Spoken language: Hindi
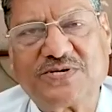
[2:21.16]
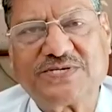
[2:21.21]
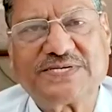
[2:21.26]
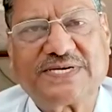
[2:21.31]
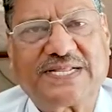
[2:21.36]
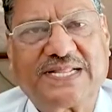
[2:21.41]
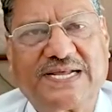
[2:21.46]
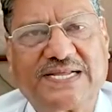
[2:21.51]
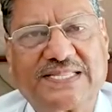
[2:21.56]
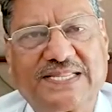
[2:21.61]
बहुत
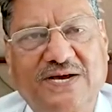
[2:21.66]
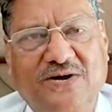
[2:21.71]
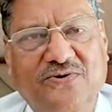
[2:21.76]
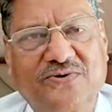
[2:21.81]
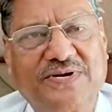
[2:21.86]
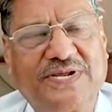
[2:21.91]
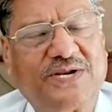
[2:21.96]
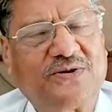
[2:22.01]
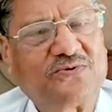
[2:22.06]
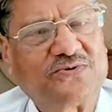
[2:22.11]
ज़्यादा था
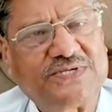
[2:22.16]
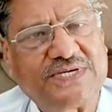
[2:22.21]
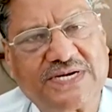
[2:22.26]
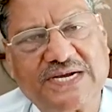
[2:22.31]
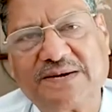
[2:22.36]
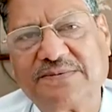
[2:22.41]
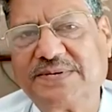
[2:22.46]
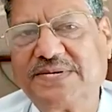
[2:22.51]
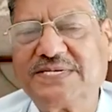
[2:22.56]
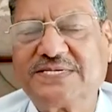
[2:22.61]
और नेहरू जी
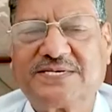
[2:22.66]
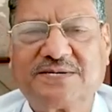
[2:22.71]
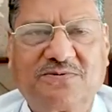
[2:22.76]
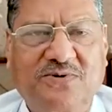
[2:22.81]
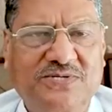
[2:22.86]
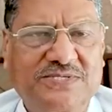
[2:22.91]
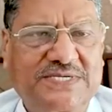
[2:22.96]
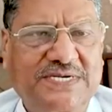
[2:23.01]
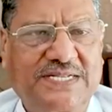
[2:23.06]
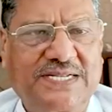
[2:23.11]
का भी इनसे
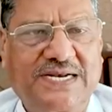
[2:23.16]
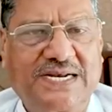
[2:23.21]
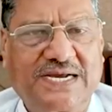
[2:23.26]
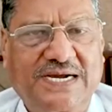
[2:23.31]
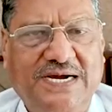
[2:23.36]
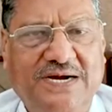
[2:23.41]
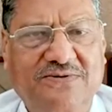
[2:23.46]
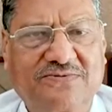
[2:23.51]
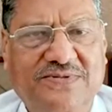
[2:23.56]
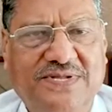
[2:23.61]
बहुत ज़्यादा
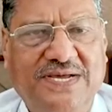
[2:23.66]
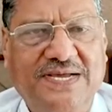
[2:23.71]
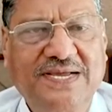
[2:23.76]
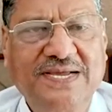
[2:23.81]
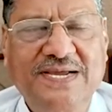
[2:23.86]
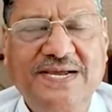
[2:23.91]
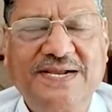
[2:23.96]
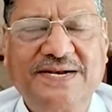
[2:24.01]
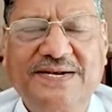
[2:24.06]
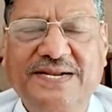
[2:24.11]
लगाव था
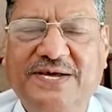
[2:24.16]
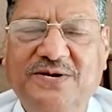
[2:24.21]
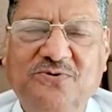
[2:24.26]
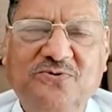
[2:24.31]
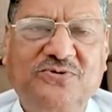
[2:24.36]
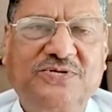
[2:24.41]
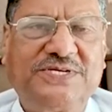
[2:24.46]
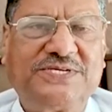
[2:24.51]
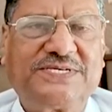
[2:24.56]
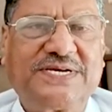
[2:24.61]

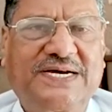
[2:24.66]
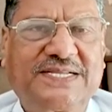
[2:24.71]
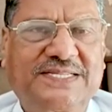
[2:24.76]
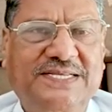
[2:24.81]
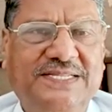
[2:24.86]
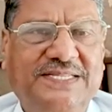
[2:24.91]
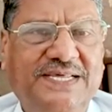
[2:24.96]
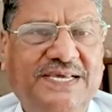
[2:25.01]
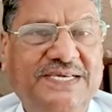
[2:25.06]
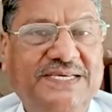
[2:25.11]
नेहरू जी
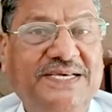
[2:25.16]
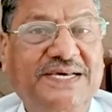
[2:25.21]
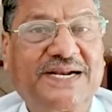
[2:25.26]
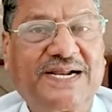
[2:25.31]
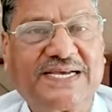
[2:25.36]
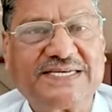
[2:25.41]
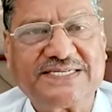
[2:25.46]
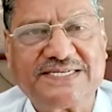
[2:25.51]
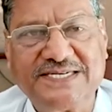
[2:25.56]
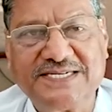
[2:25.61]
चाहते थे कि ये
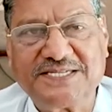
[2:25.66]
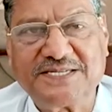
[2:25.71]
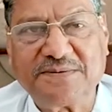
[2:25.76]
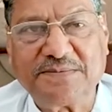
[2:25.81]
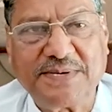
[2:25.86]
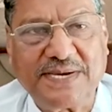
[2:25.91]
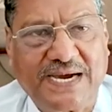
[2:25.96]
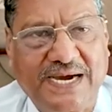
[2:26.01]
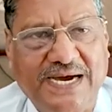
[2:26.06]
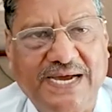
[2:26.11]

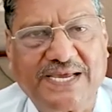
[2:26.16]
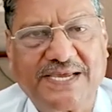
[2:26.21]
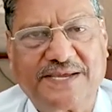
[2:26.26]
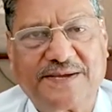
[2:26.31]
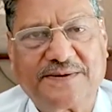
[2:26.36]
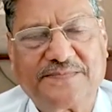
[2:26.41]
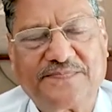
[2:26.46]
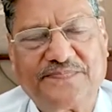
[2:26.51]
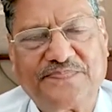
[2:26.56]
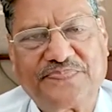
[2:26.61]
राजनीति में आए
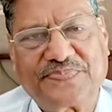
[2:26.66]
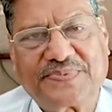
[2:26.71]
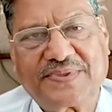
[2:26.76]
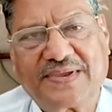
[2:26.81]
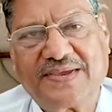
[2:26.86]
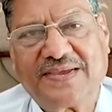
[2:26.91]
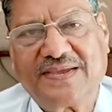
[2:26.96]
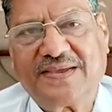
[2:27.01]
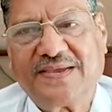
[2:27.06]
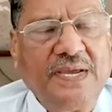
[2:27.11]

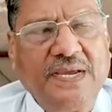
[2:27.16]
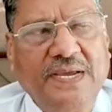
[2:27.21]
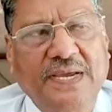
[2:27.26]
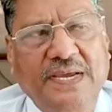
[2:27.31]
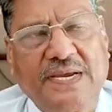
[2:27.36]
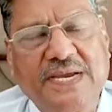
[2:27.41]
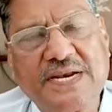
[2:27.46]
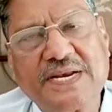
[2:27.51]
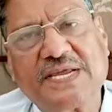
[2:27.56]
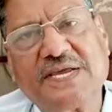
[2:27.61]

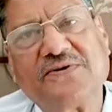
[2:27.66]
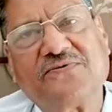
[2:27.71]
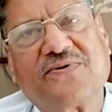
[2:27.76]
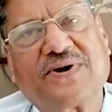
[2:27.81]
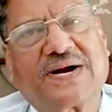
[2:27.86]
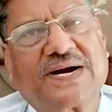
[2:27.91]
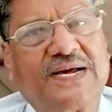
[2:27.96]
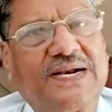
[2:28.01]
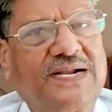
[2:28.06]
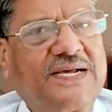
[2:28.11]
इनकी
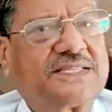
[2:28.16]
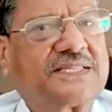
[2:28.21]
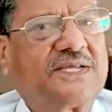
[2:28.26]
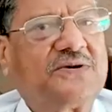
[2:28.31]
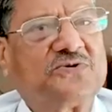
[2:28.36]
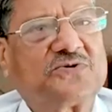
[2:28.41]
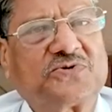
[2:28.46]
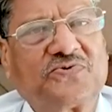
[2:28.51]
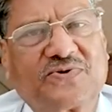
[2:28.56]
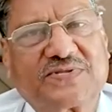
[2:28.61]
वकालत
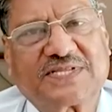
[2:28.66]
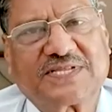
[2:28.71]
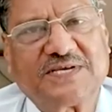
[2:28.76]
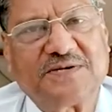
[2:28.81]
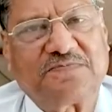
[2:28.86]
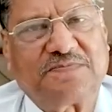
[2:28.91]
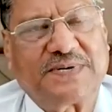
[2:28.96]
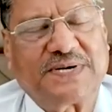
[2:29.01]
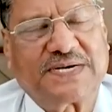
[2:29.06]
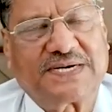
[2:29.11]
की उस वक्त
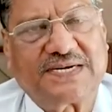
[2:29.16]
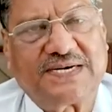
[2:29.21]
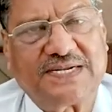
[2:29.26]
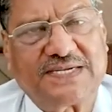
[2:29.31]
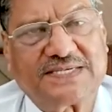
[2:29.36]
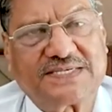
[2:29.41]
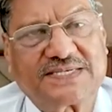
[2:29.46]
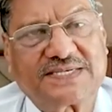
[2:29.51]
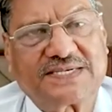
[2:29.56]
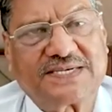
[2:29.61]
की
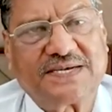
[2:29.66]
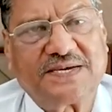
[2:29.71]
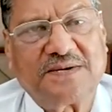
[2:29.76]
प्रैक्टिस